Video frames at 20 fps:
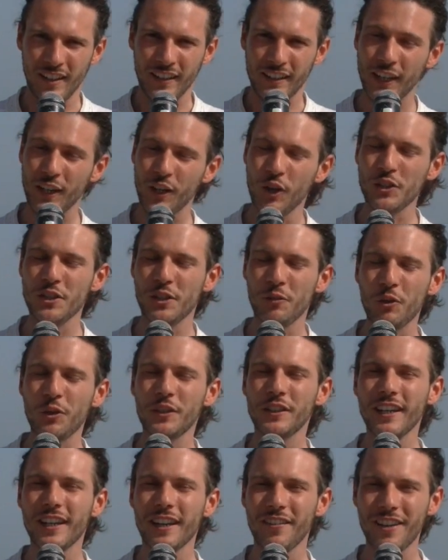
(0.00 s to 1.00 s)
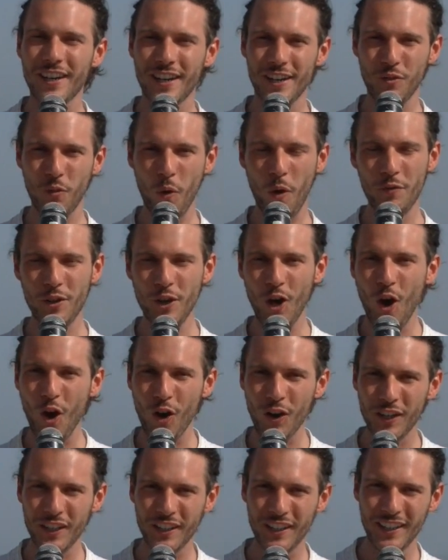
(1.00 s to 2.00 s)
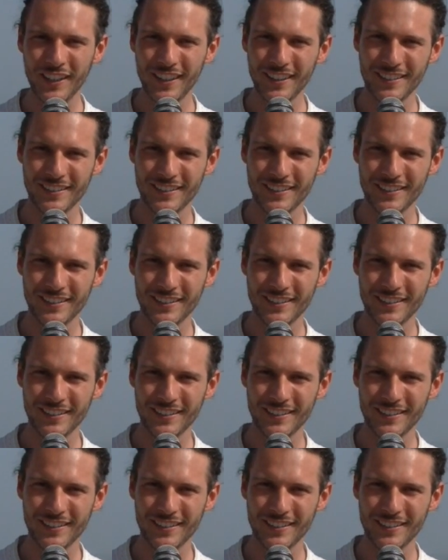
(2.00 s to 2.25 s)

Che cosa vuol dire avere nuovi occhi?